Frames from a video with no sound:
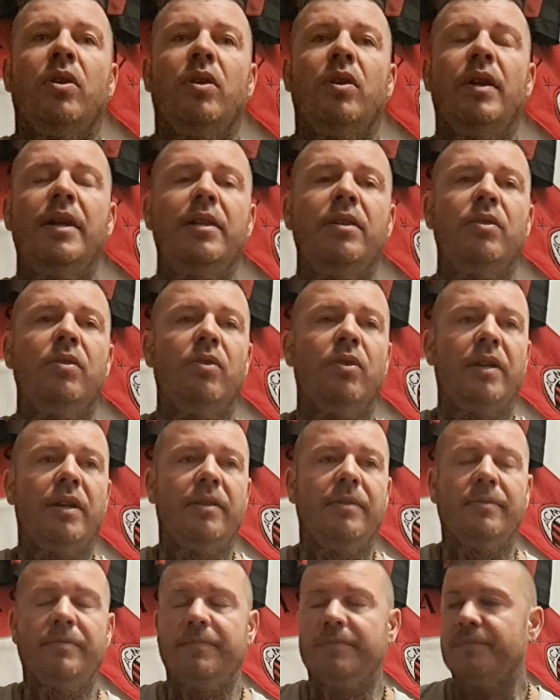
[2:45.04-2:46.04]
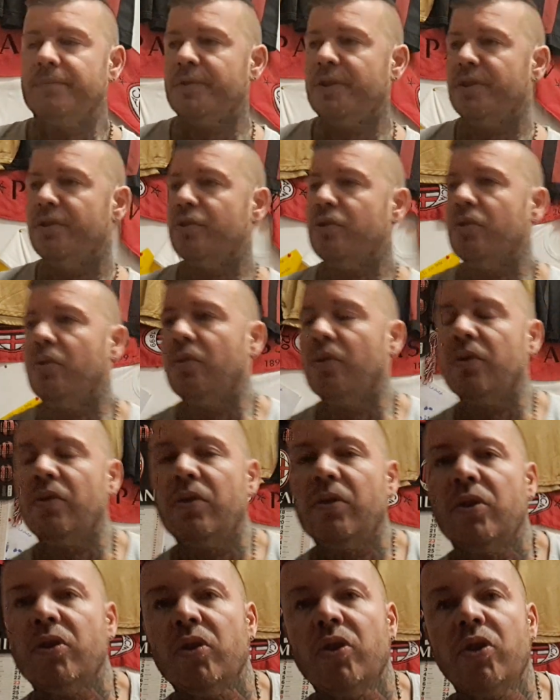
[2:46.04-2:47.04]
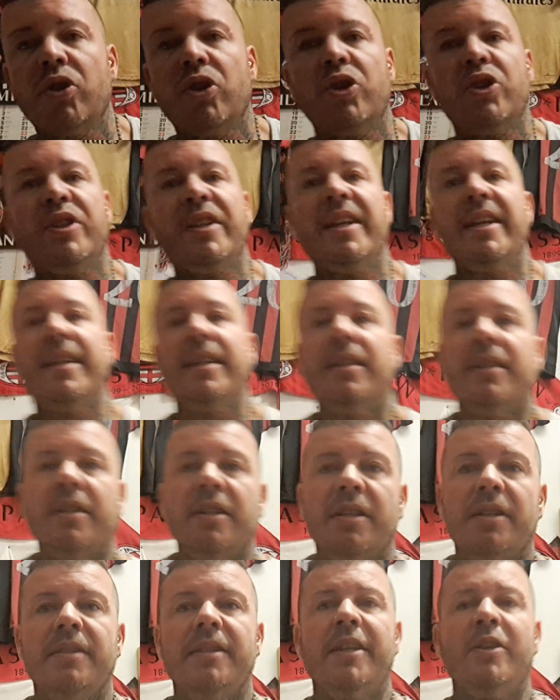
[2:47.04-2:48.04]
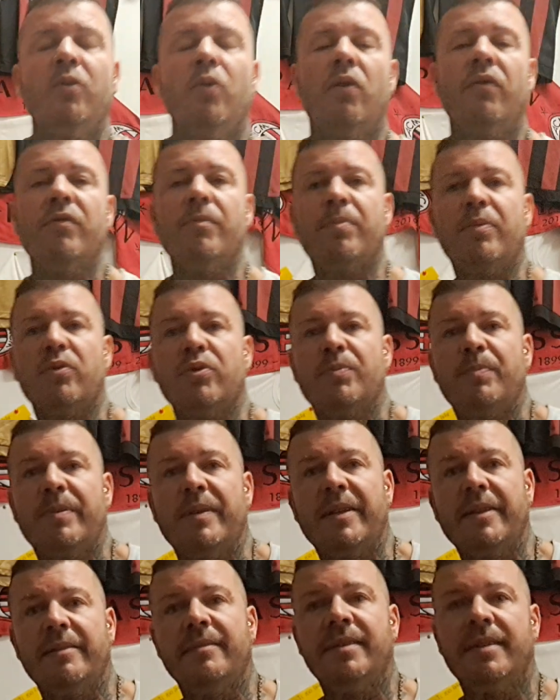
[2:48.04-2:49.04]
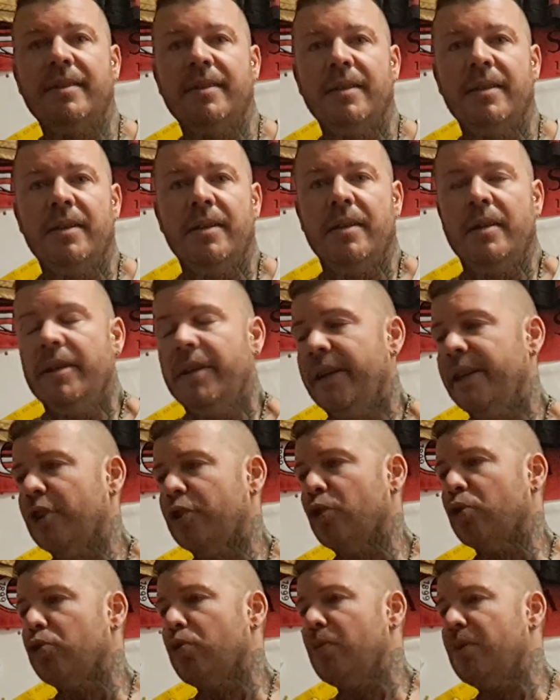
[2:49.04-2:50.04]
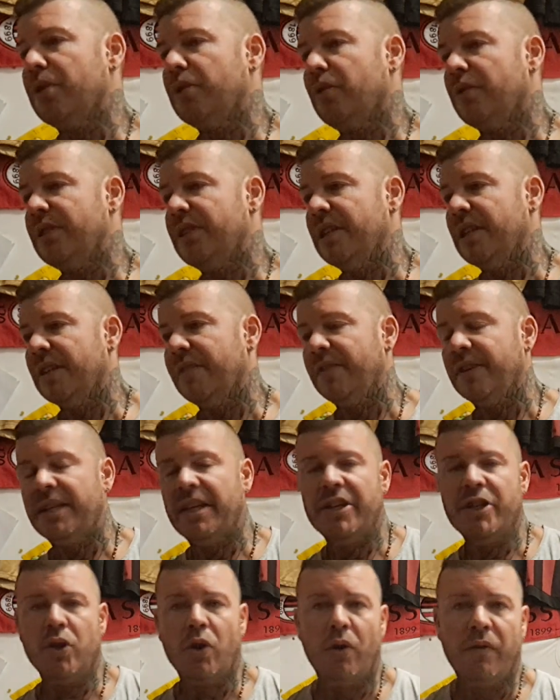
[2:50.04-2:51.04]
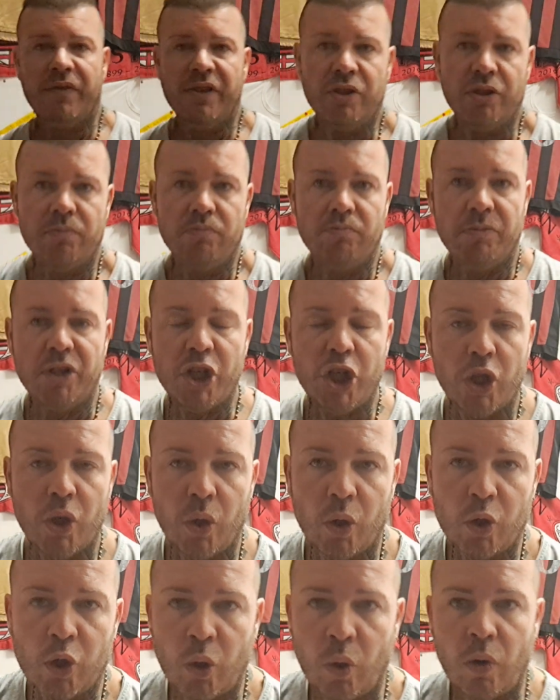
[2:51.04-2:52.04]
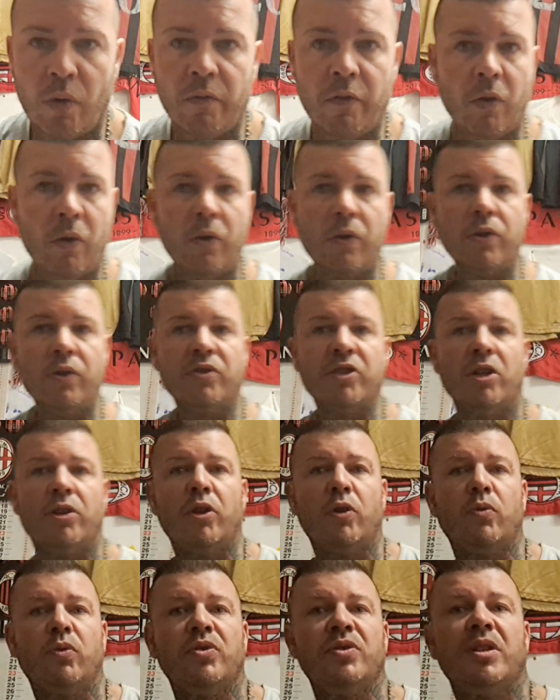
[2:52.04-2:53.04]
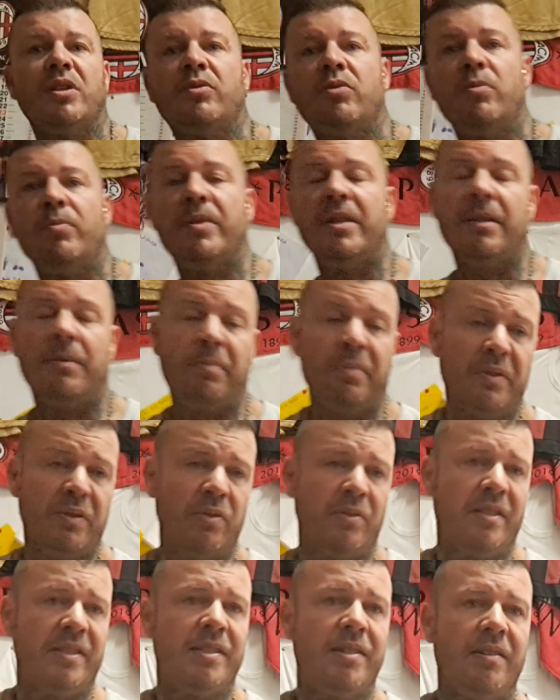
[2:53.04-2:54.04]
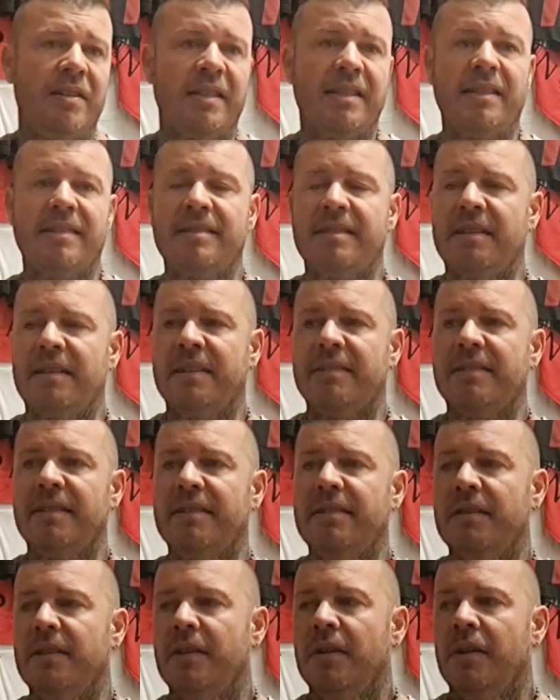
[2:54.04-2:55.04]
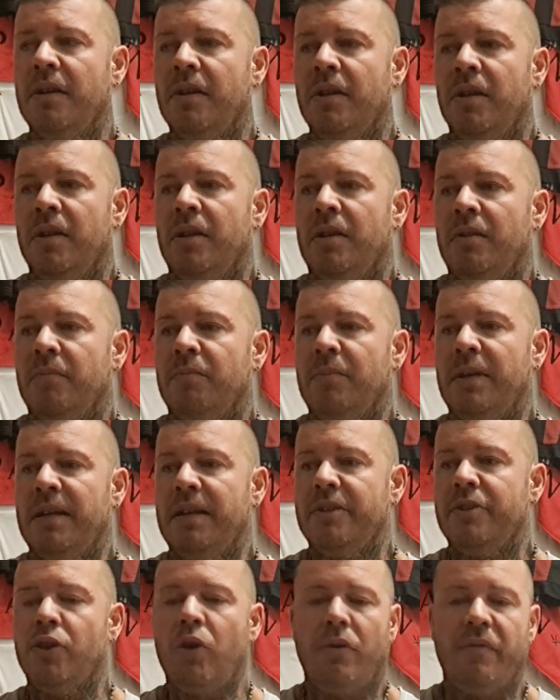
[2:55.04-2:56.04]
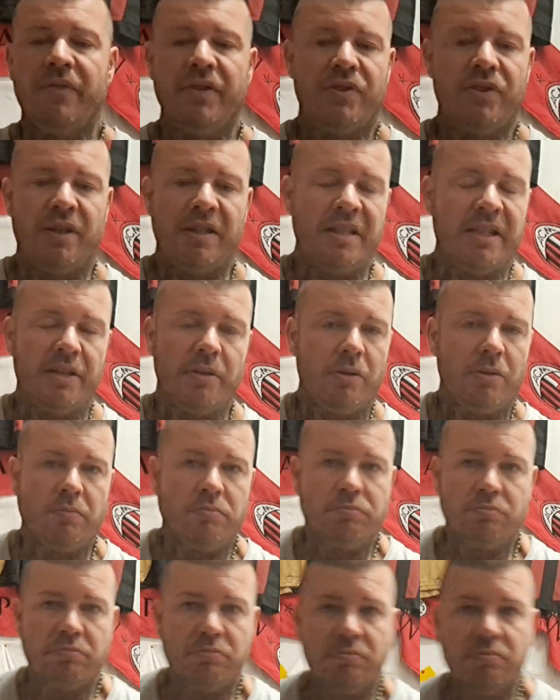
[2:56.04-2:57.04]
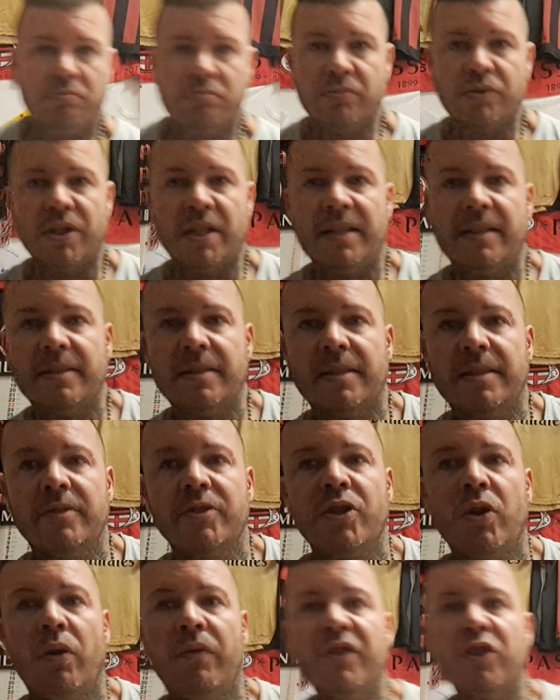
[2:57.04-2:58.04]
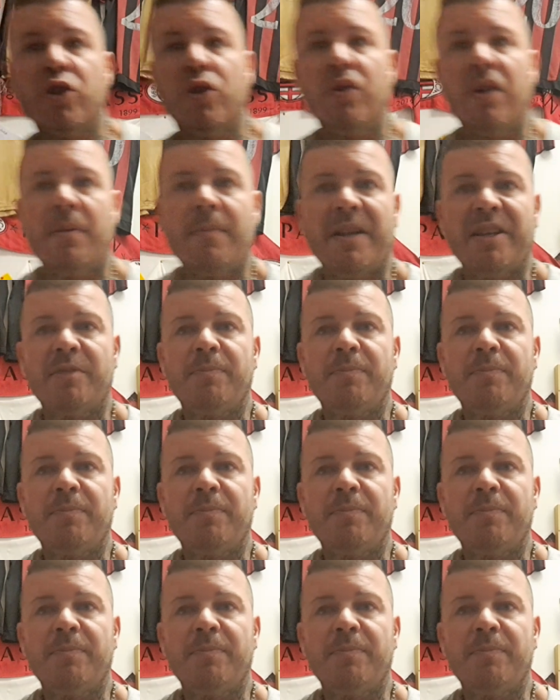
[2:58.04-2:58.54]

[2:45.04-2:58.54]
allora ci sono dei, dei nuovi prospetti. Inizio subito a dirvi che Jovic io non lo voglio, è stato accostato al Milan, penso che sia una cazzata, ma Jovic anche no. Cioè, Jovic non è mai